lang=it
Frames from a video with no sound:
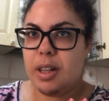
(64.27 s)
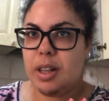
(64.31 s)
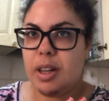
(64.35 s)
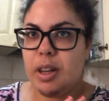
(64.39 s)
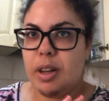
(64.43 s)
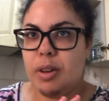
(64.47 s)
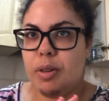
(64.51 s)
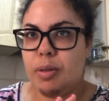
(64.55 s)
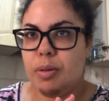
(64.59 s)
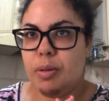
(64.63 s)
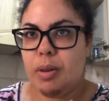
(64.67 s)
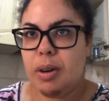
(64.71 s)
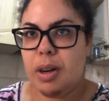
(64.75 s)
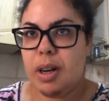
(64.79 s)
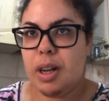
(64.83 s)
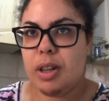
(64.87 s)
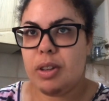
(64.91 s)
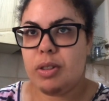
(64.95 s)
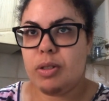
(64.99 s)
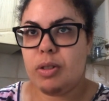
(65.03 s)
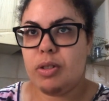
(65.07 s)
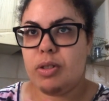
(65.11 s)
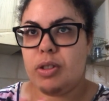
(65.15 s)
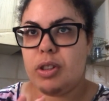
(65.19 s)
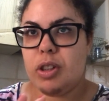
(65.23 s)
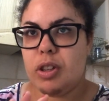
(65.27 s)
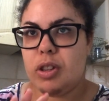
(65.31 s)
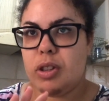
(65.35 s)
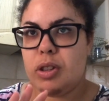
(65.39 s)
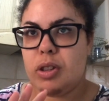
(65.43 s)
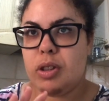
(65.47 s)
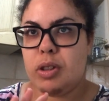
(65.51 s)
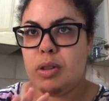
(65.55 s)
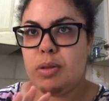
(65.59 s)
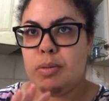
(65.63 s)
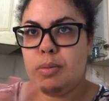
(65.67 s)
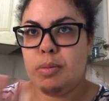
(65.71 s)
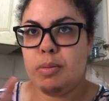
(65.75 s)
del nulla, sono già
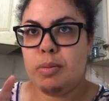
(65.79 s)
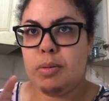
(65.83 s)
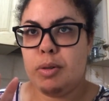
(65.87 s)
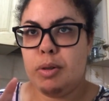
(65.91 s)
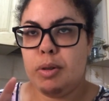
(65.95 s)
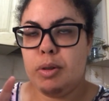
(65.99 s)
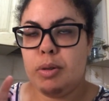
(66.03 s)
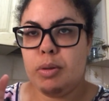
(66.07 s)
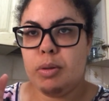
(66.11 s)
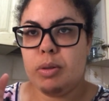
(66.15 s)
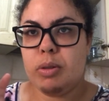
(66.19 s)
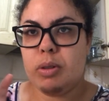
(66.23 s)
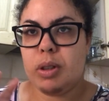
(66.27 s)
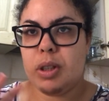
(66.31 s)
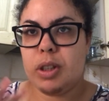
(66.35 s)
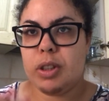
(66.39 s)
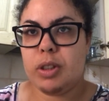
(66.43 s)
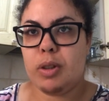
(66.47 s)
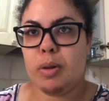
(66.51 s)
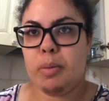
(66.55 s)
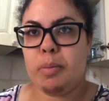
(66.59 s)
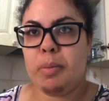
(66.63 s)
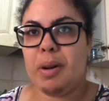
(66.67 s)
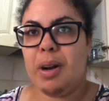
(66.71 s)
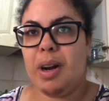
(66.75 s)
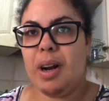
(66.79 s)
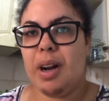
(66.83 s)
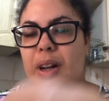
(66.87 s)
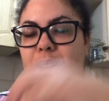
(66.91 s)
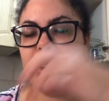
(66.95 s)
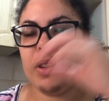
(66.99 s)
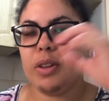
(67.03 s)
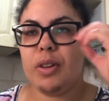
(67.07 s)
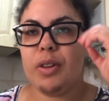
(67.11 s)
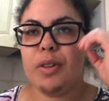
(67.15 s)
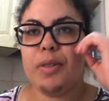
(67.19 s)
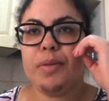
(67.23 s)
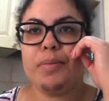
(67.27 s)
un minuto che sto
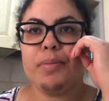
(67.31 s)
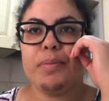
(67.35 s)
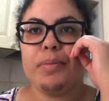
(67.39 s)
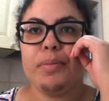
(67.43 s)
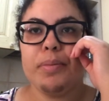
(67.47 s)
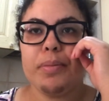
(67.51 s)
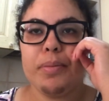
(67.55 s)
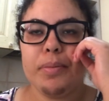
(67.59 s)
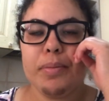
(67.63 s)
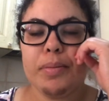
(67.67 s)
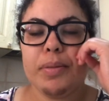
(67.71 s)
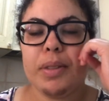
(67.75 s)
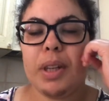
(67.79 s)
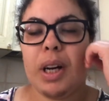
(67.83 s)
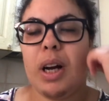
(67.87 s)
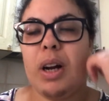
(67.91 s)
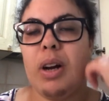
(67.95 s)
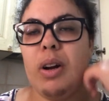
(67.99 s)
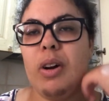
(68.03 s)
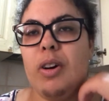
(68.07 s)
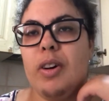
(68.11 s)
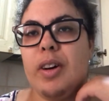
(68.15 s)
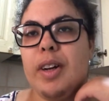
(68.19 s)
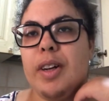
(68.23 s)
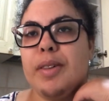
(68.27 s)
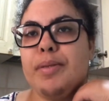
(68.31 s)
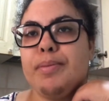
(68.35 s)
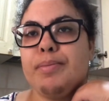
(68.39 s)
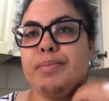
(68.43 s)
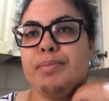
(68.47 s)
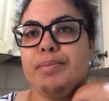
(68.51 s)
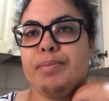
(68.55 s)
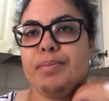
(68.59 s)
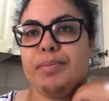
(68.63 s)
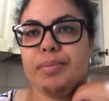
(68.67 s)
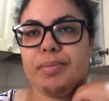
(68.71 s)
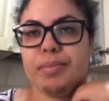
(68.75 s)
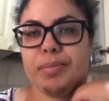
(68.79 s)
parlando. Allora,
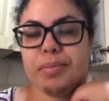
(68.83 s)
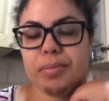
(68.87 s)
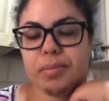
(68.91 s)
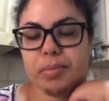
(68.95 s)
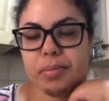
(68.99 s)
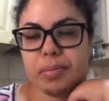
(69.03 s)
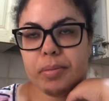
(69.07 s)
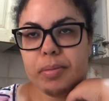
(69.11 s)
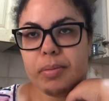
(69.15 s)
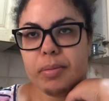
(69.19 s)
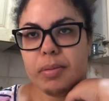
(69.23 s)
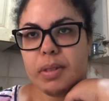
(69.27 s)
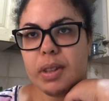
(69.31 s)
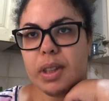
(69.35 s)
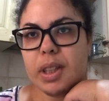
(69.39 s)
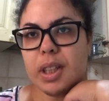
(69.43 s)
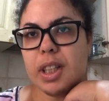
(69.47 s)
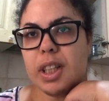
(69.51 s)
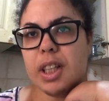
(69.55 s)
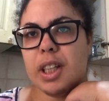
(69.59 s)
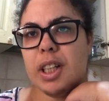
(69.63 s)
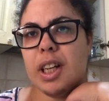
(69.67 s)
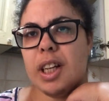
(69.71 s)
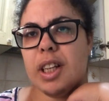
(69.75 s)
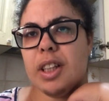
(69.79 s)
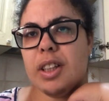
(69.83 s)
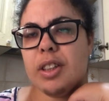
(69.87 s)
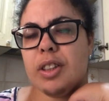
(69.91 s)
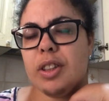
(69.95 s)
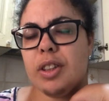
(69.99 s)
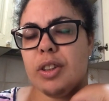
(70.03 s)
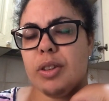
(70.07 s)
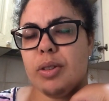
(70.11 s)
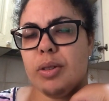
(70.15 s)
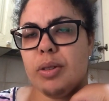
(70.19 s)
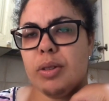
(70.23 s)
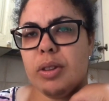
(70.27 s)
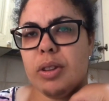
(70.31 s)

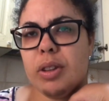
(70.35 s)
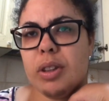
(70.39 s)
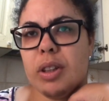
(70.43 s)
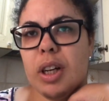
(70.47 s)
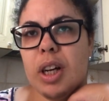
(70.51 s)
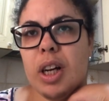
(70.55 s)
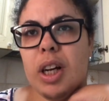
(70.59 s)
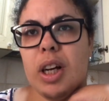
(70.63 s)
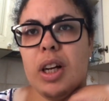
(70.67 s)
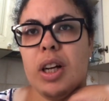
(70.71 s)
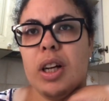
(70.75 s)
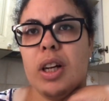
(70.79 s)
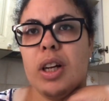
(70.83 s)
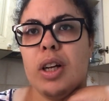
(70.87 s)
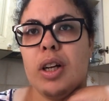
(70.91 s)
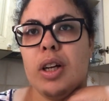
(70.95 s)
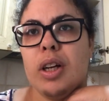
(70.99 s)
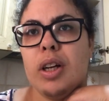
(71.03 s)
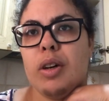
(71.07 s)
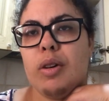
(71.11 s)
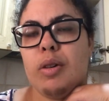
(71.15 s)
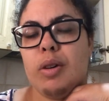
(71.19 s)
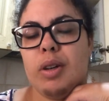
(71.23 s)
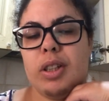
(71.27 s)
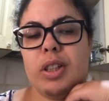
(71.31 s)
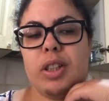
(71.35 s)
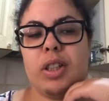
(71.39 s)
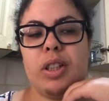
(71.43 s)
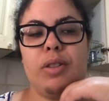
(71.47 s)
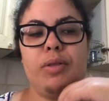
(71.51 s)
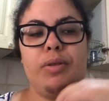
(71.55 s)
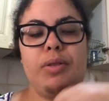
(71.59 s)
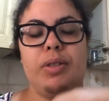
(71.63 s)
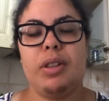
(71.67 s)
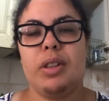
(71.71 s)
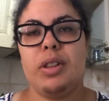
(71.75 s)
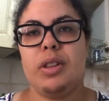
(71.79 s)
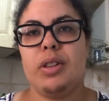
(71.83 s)
innanzitutto questo è
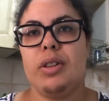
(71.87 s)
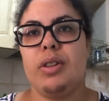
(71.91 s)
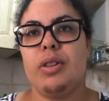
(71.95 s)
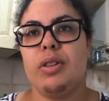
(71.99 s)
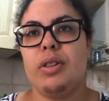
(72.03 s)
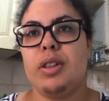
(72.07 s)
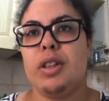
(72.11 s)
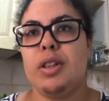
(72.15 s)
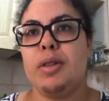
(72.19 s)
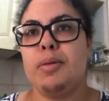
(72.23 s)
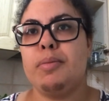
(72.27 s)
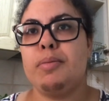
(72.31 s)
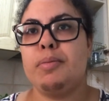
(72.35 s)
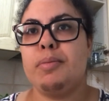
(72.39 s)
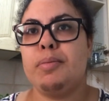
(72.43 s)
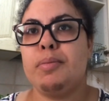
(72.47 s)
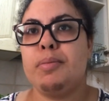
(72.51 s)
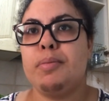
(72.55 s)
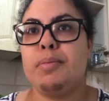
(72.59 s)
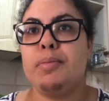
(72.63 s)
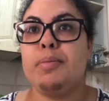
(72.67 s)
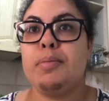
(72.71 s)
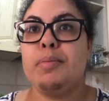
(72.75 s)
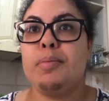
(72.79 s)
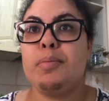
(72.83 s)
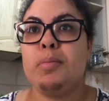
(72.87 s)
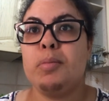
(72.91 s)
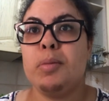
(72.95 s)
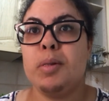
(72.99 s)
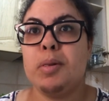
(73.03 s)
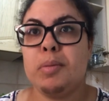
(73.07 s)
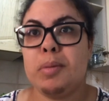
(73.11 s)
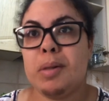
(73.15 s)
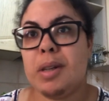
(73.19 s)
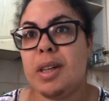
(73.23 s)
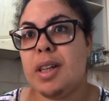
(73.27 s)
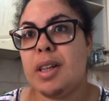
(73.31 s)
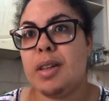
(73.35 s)
un video di i
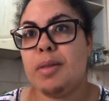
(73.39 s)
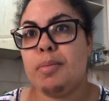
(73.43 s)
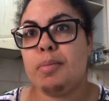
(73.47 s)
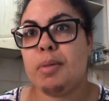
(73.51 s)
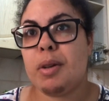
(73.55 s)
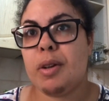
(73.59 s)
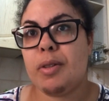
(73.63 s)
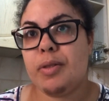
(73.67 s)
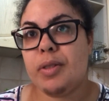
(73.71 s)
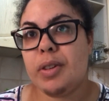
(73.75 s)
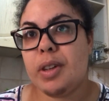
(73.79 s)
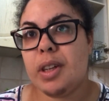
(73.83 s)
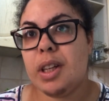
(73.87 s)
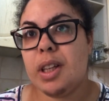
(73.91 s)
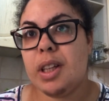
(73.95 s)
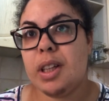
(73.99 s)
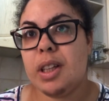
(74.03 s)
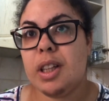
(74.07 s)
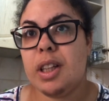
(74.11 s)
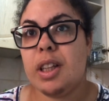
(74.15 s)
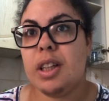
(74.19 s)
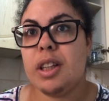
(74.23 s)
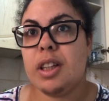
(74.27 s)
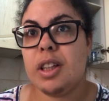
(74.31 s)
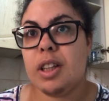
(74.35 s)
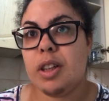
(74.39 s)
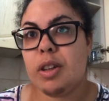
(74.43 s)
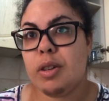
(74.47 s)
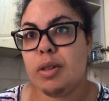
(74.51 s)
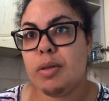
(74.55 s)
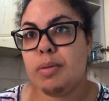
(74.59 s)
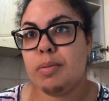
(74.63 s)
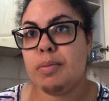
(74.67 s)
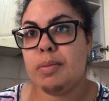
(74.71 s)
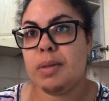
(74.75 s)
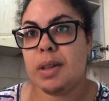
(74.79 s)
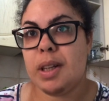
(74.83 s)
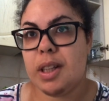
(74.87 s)
miei preferiti di
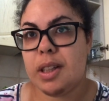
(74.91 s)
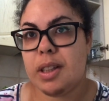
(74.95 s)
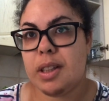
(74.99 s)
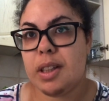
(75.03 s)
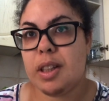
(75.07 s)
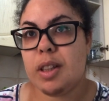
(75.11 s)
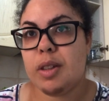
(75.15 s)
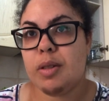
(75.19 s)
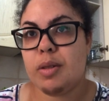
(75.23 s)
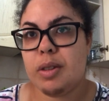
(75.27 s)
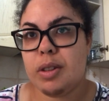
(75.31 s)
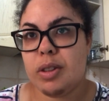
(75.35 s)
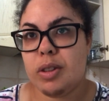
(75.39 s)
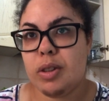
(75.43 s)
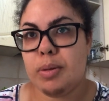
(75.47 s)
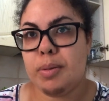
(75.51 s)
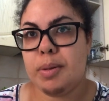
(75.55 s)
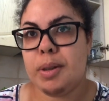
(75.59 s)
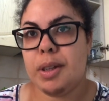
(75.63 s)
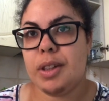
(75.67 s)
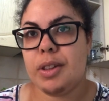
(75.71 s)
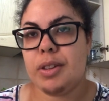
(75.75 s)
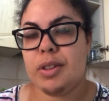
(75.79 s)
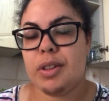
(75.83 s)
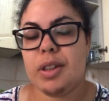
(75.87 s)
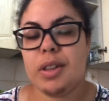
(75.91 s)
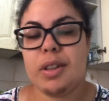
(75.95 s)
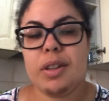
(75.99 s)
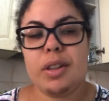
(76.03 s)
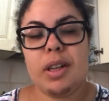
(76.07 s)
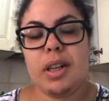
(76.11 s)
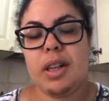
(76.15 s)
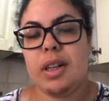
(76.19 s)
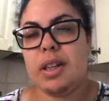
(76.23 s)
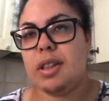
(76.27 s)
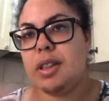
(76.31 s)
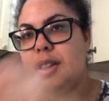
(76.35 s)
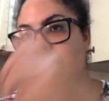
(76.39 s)
mese di questo mese,
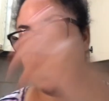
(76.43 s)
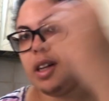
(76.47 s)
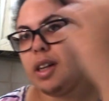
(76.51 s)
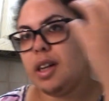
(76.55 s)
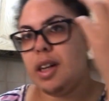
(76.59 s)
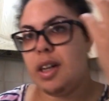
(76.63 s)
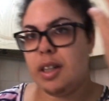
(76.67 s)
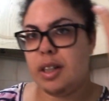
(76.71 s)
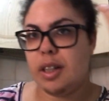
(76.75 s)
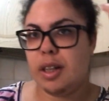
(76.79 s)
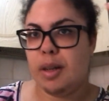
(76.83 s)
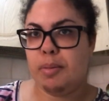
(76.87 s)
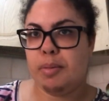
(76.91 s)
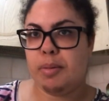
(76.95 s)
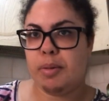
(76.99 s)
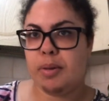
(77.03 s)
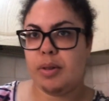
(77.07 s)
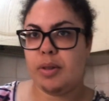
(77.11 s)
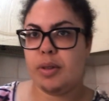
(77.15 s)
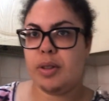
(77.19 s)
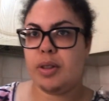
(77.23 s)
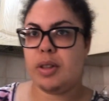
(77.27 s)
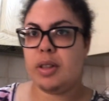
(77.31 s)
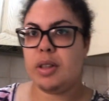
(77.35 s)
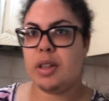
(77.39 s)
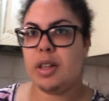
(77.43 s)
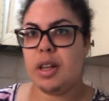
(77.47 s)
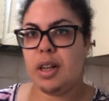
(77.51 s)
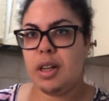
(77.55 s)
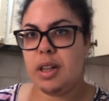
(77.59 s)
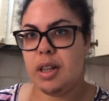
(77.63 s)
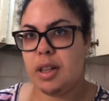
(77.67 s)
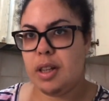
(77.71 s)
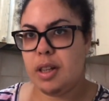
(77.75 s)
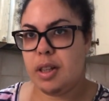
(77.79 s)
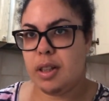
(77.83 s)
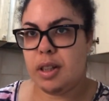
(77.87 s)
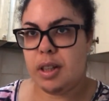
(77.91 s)
anzi anche del,
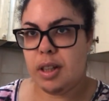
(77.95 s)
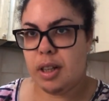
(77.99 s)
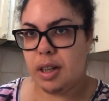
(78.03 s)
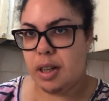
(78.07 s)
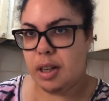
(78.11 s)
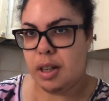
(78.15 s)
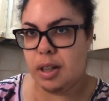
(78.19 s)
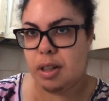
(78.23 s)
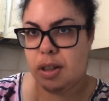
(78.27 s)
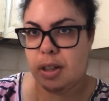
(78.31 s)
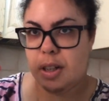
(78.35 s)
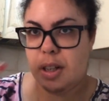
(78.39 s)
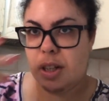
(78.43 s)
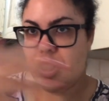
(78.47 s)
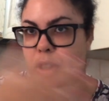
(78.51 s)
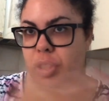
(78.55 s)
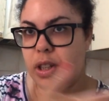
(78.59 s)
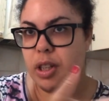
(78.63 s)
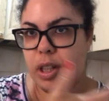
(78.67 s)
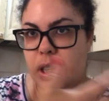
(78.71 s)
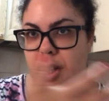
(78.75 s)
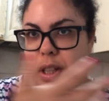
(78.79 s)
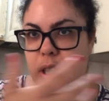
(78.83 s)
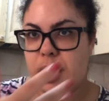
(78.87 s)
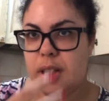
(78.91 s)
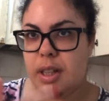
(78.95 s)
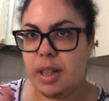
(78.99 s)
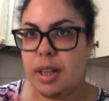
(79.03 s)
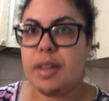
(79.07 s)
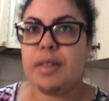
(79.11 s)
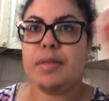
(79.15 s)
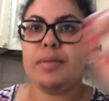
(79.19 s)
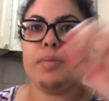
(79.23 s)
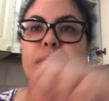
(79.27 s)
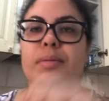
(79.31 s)
del, del recente,